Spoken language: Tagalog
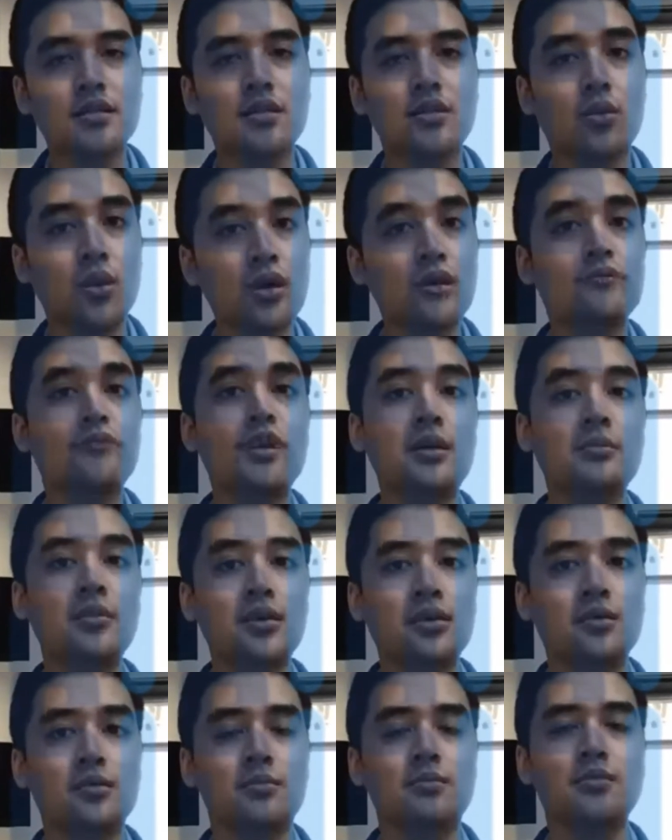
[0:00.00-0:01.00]
work from
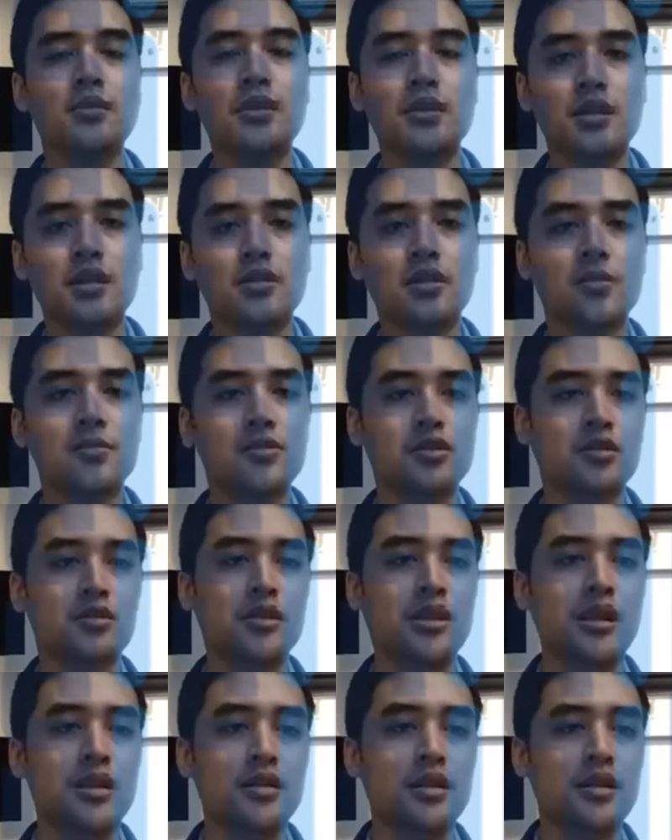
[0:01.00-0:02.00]
home. Yun ang option
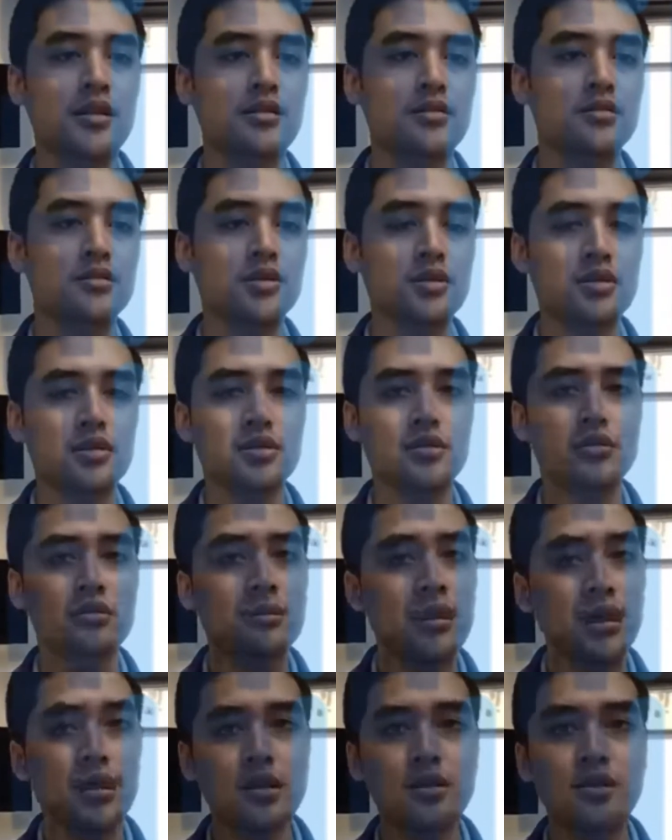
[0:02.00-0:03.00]
natin. So,
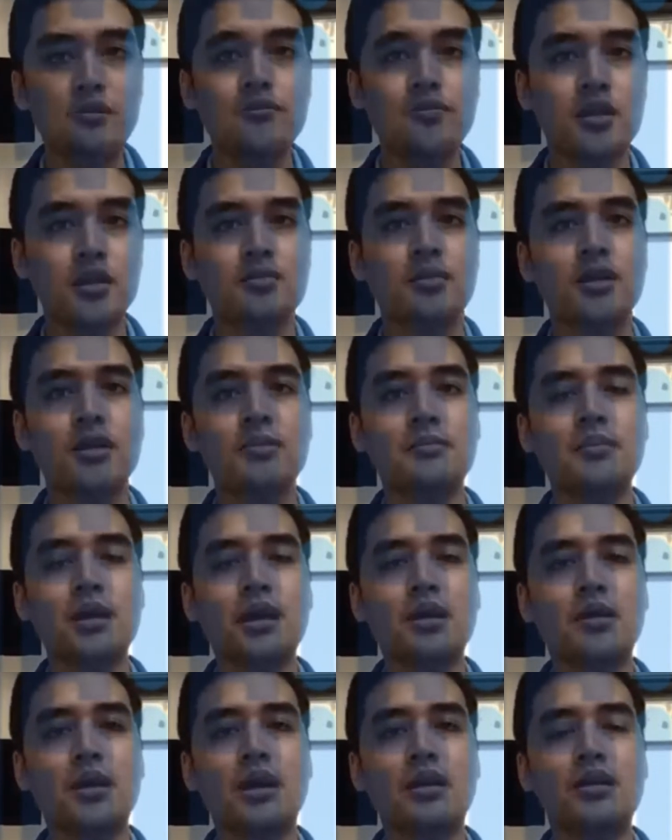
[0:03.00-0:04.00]
mga law firm,
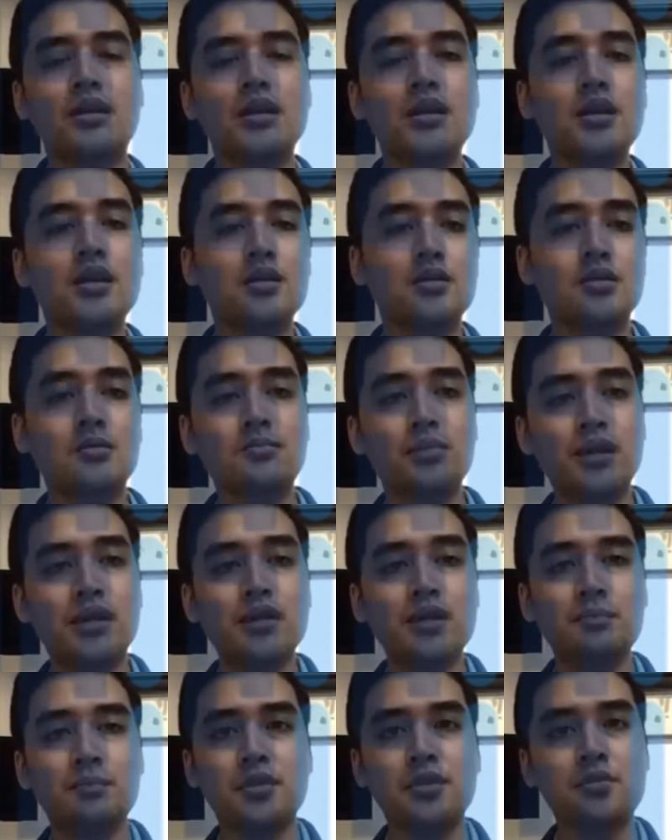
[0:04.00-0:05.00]
halimbawa, kung pwede
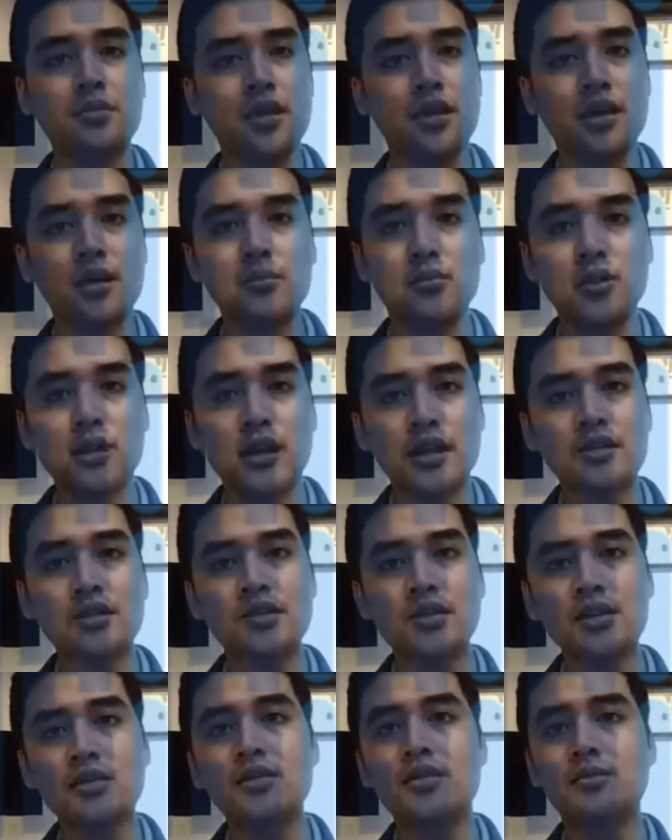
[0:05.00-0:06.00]
po yung mga abogado
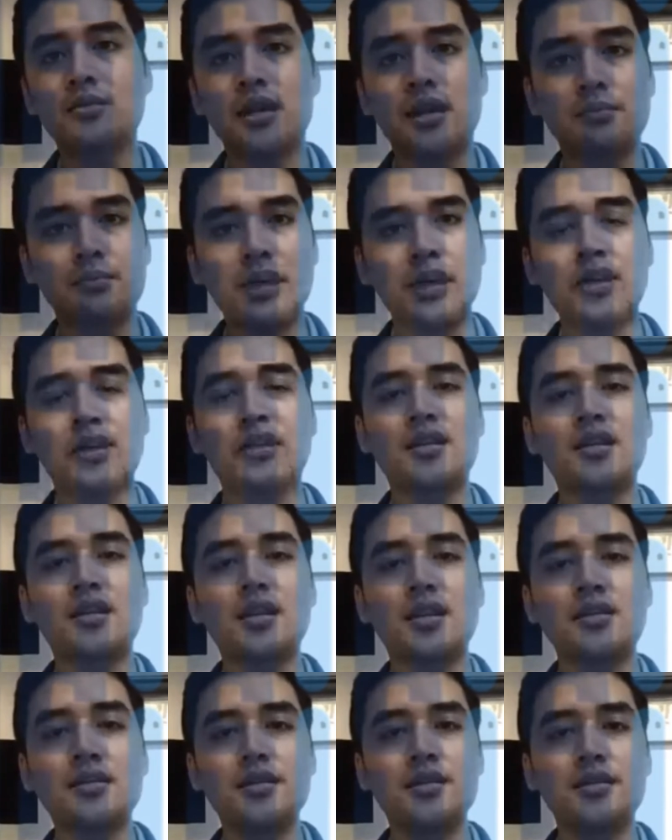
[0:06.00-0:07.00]
ninyo, yung mga
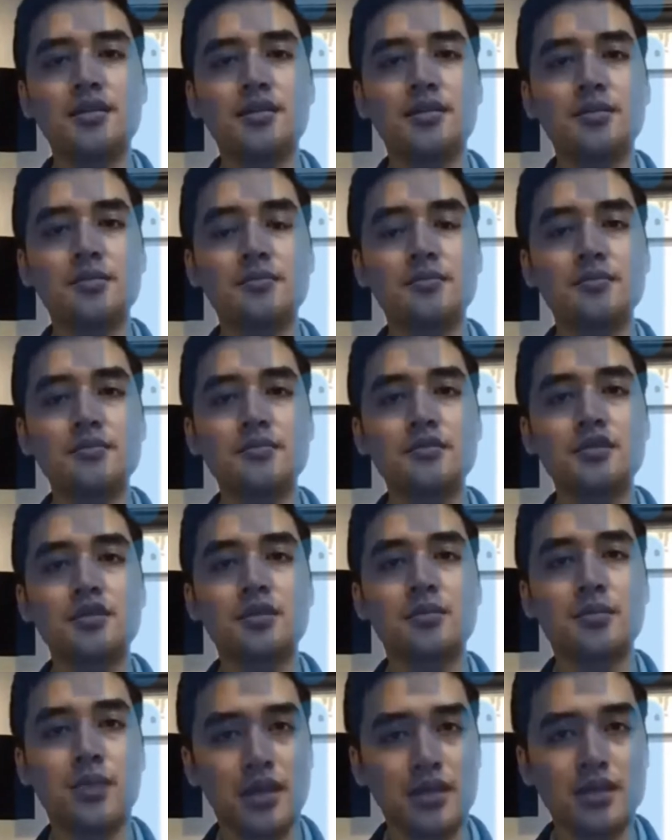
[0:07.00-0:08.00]
paralegal ninyo,
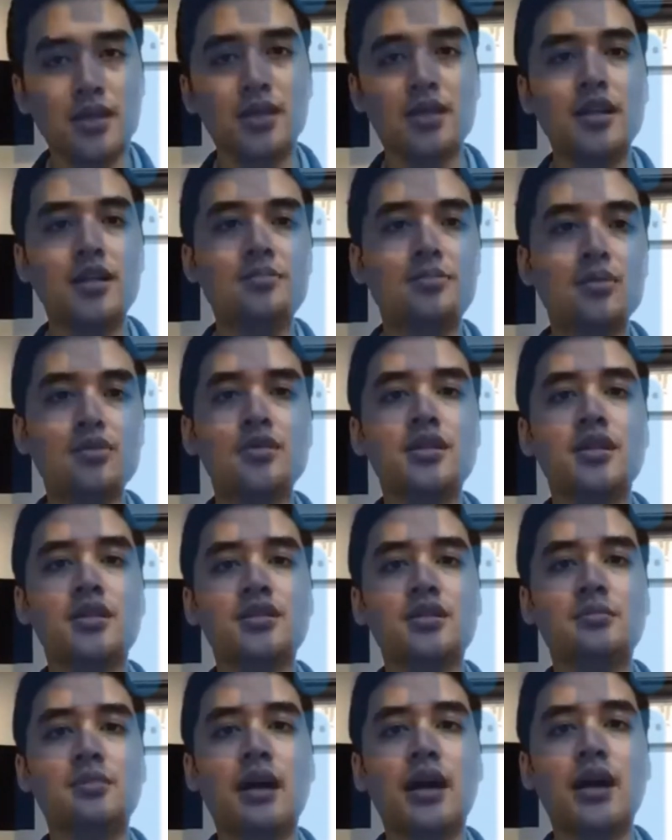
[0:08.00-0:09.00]
manatili po sila
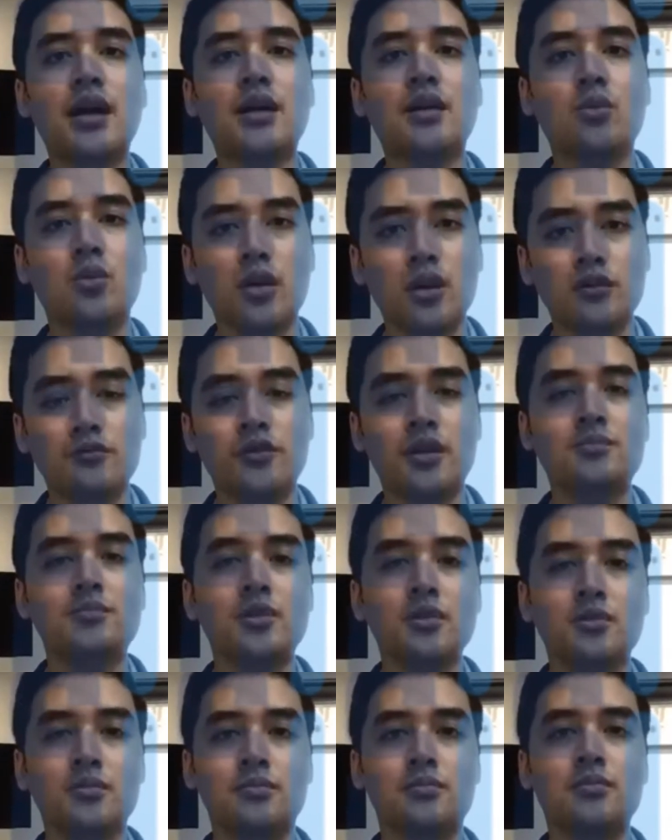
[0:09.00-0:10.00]
sa bahay, work from
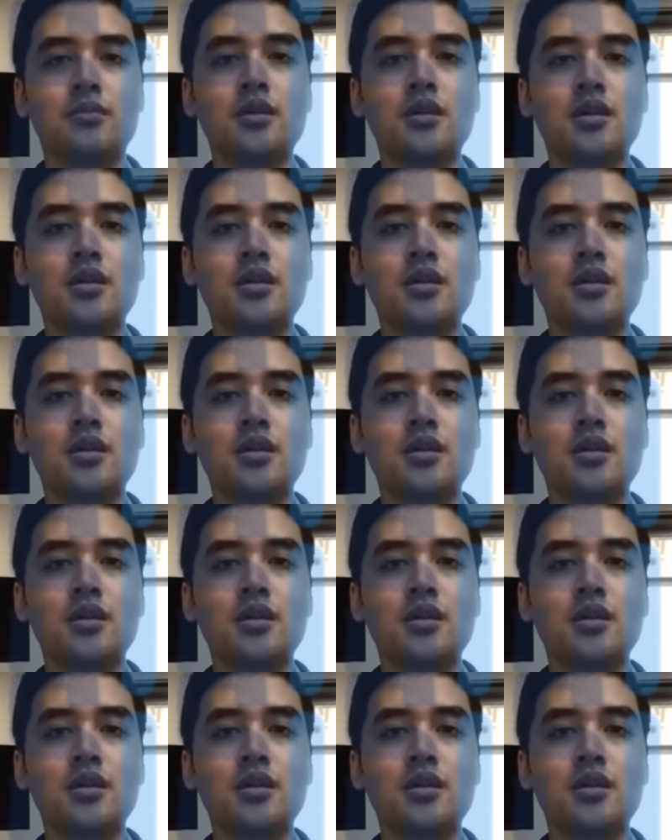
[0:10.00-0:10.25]
home.